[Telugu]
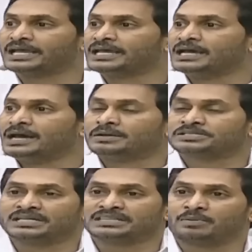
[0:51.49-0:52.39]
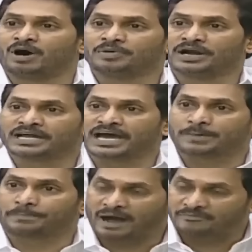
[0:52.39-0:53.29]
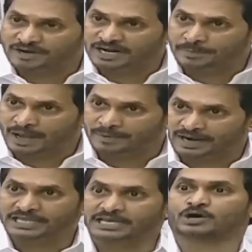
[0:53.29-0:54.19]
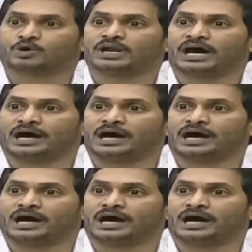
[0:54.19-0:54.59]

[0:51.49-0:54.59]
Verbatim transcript: అక్రమంగా లక్షల కోట్లు దొబ్బారు అన్న వైన్యాన్ని ప్రజల